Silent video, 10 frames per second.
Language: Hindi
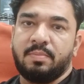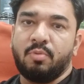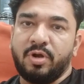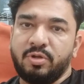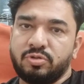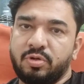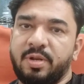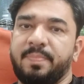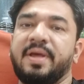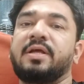बॉडी उसको
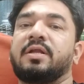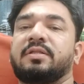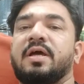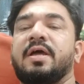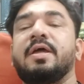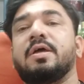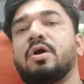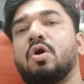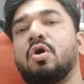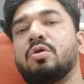रिपेयर करता है
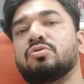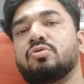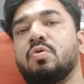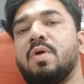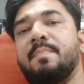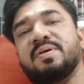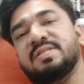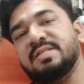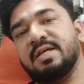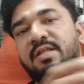और उसको वापस
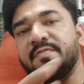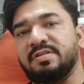जैसा था